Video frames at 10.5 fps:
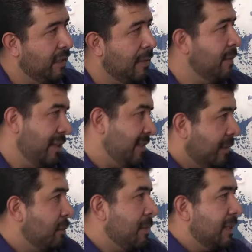finalmente
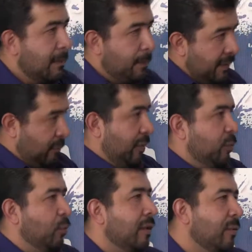estando en MTP
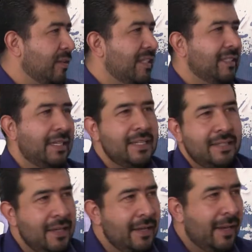cuando tú recorres las
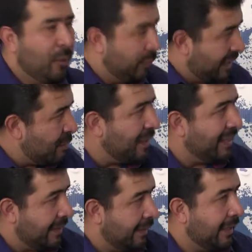calles, no te
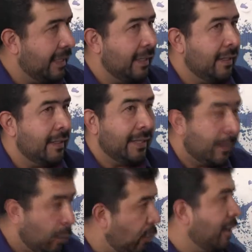ayuda
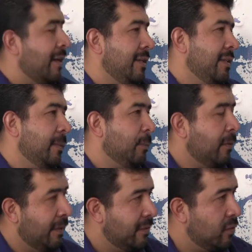que corran ese
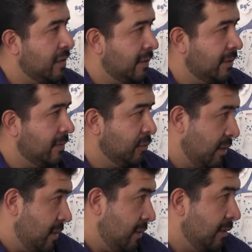tipo de versiones, ¿o
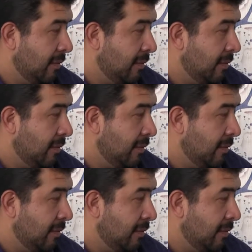sí?